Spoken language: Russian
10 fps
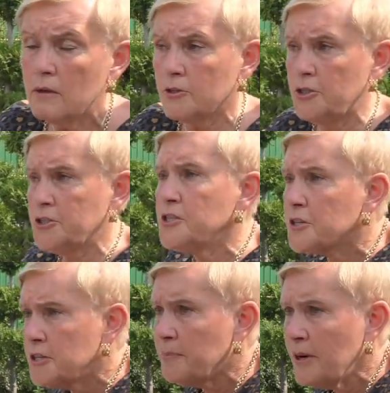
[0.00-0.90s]
Где
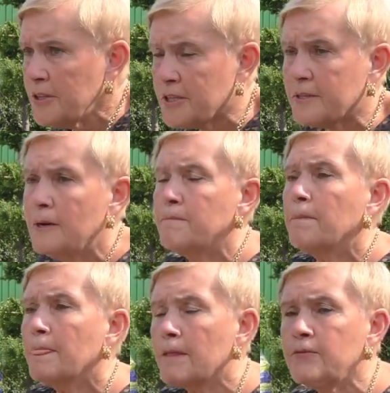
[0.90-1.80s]
снег не падает –
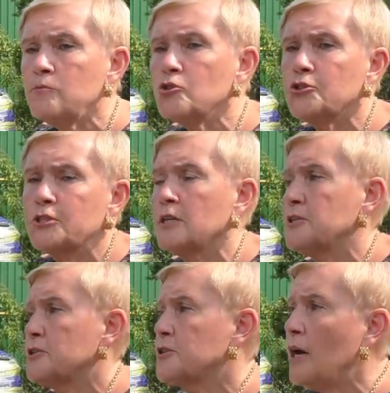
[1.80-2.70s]
вы можете
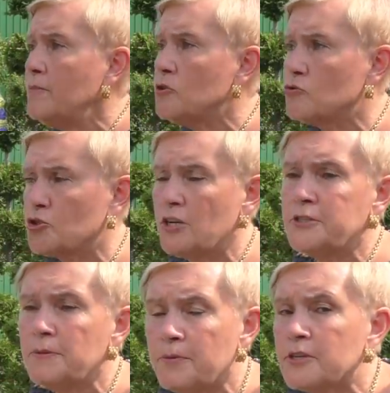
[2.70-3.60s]
сказать, там не нужна
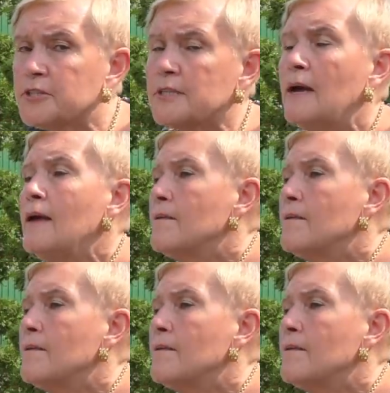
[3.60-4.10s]
теплица.